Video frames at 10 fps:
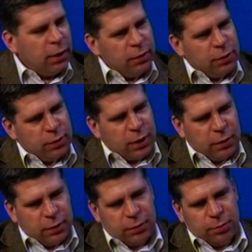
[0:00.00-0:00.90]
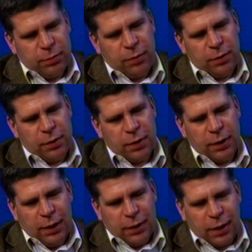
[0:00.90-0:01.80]
To jest tak mniej więcej
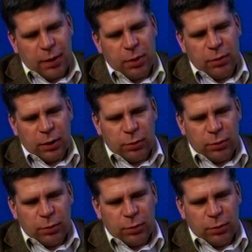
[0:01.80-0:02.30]
taka melodia,